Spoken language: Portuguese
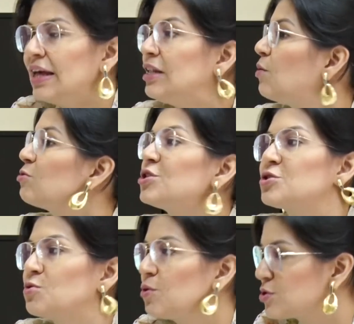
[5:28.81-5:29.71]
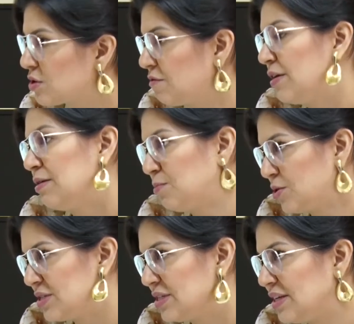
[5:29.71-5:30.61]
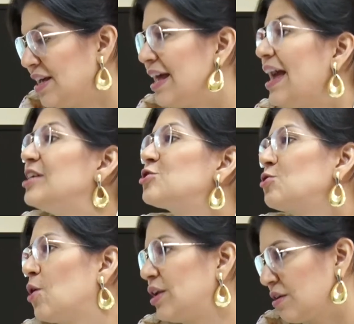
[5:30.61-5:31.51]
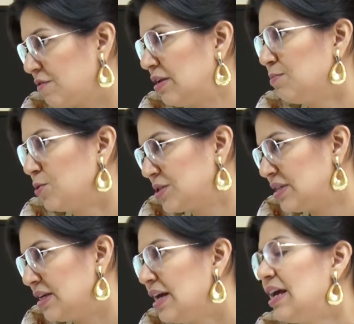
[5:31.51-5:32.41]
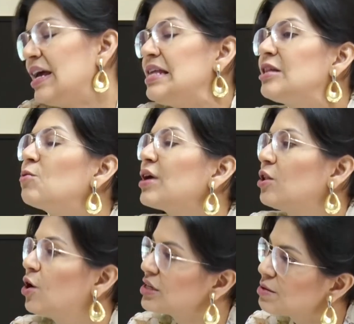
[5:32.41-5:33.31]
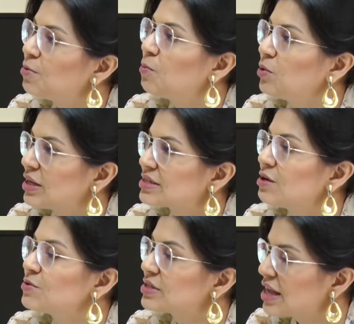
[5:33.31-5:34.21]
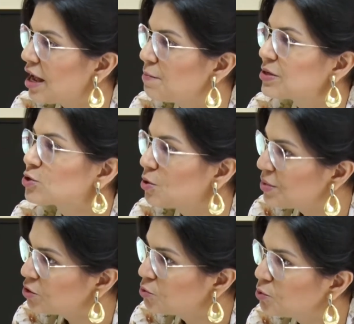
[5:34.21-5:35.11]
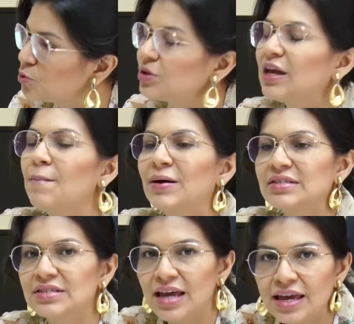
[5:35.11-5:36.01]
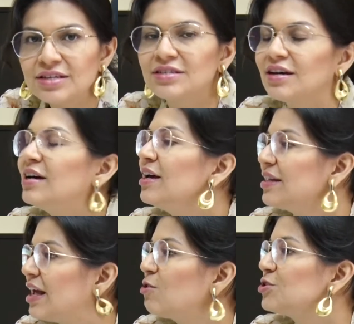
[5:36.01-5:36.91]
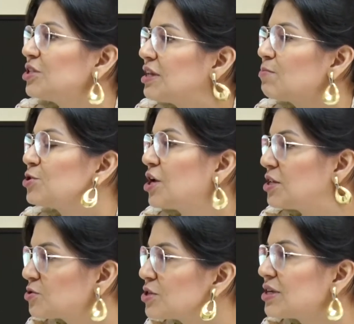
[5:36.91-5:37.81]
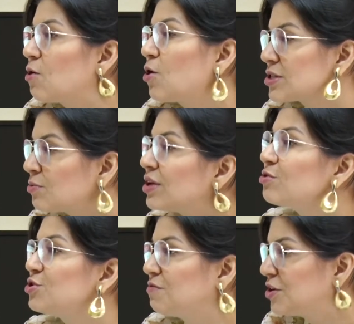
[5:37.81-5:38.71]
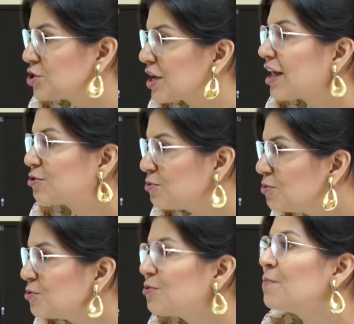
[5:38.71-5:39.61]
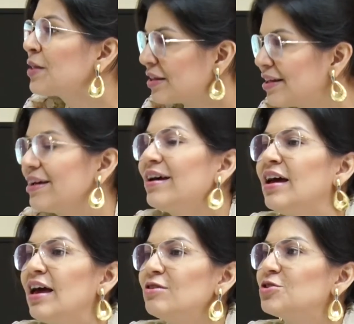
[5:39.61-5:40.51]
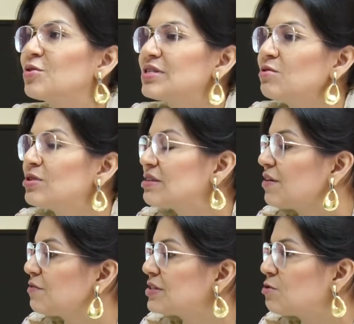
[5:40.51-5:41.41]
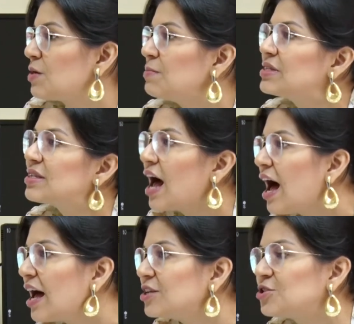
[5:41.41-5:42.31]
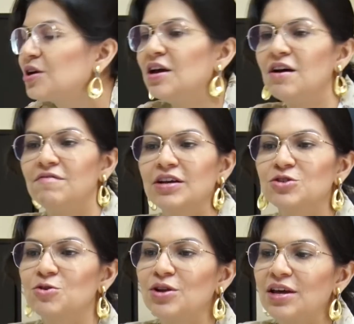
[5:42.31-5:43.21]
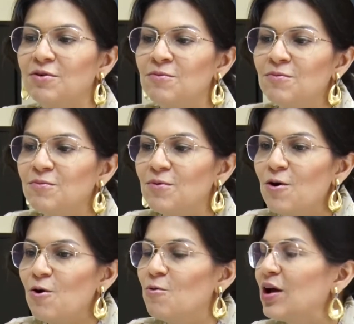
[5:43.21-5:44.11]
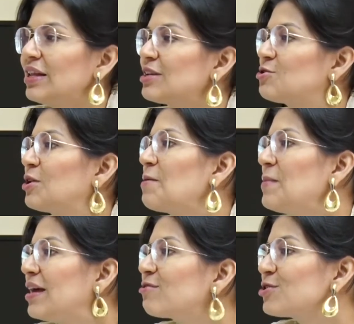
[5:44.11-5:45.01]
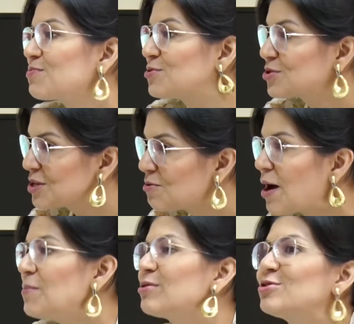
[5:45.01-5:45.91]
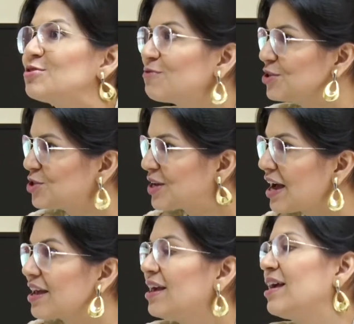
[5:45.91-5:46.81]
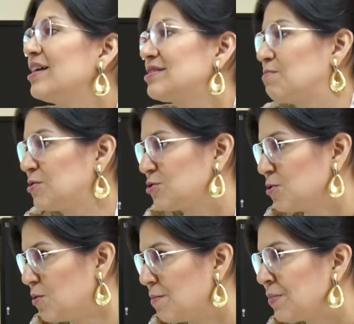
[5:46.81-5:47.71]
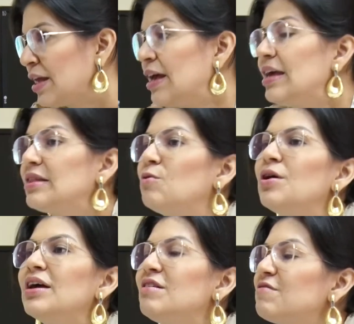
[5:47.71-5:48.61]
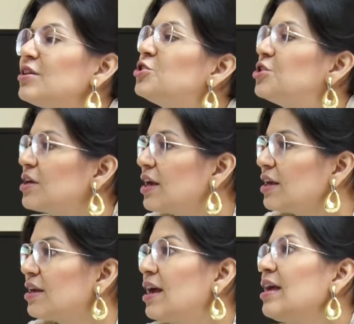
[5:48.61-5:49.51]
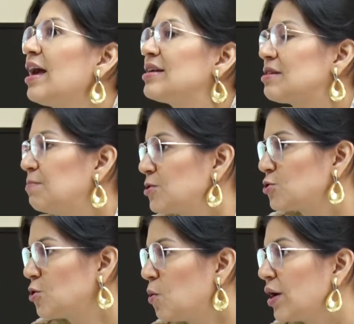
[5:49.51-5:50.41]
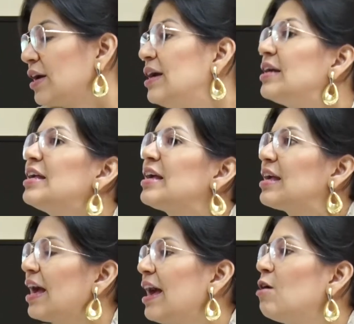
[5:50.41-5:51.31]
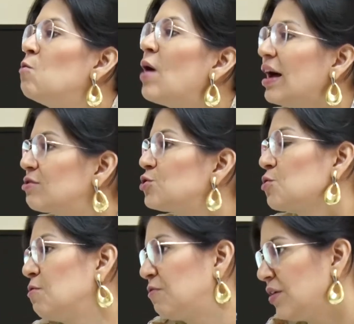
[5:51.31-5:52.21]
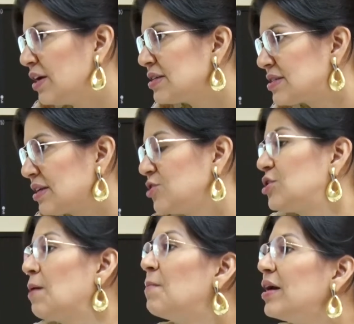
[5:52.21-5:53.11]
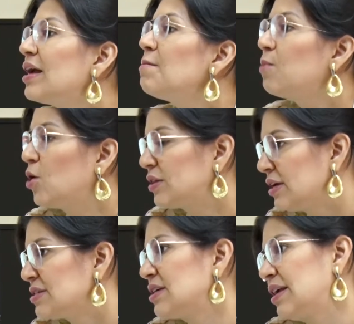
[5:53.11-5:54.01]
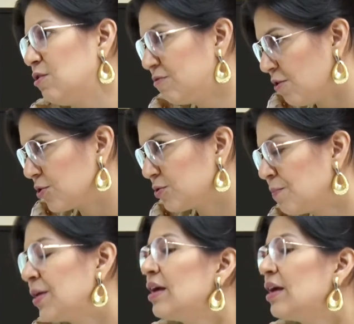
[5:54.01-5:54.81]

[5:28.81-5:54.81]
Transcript: Não é o discurso que fala por si, é a história que fala por si. Então, que a nossa população saiba, sobretudo, tenha paciência. Né? Hoje, em tempo de rede social, gostam tanto de investigar tudo. Né? Eu digo assim: quando você vai fazer uma amizade, amizade, vai escolher um, um relacionamento, as pessoas têm o hábito de investigar quem é essa pessoa. Então, investiguem quem é essa pessoa que quer um ato de confiança de tamanha importância que é o voto.